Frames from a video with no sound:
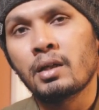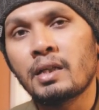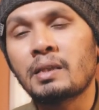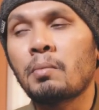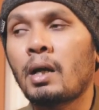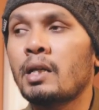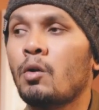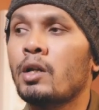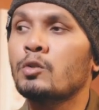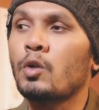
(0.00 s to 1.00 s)
ditemani
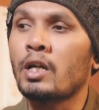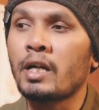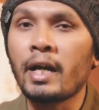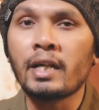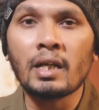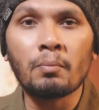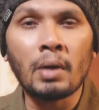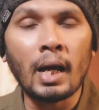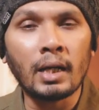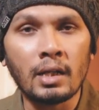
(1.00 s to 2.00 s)
oleh seorang guide yang
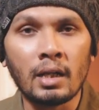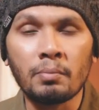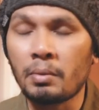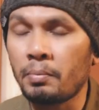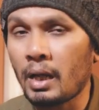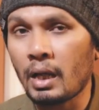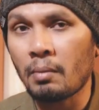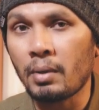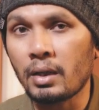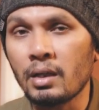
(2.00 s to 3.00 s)
handal
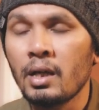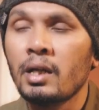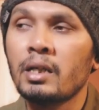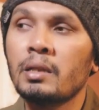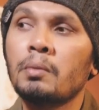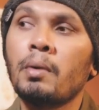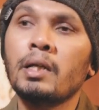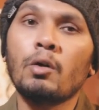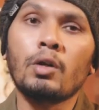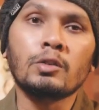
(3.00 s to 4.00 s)
berpengalaman,
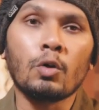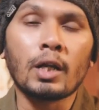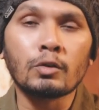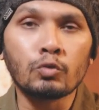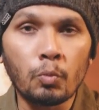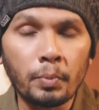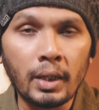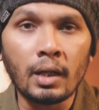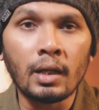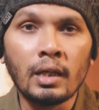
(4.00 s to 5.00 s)
ditemani oleh seorang
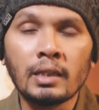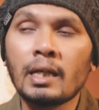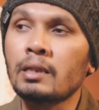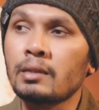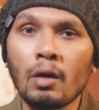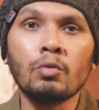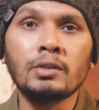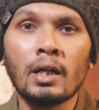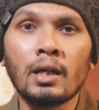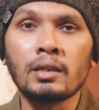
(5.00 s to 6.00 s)
supir yang tahu
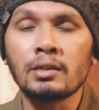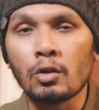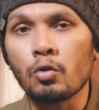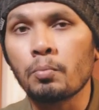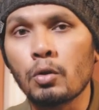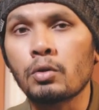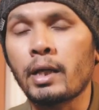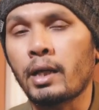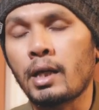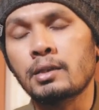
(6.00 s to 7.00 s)
jalan seluk-beluk
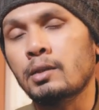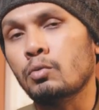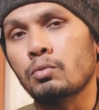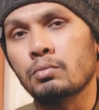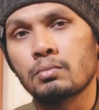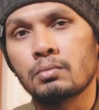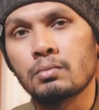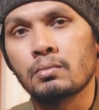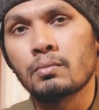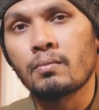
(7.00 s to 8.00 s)
daerah situ.
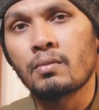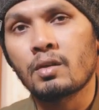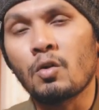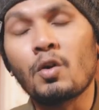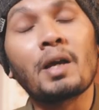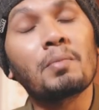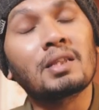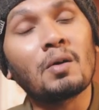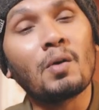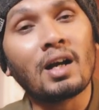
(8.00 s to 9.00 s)
Orang yang
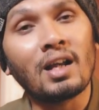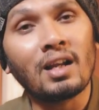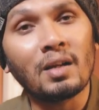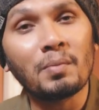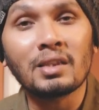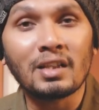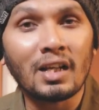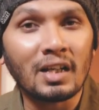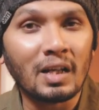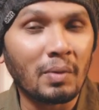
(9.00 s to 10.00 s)
bertawakal lebih
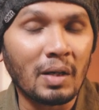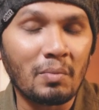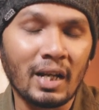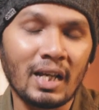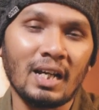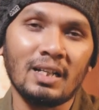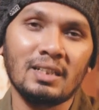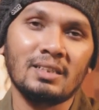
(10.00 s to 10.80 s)
tenang daripada mereka.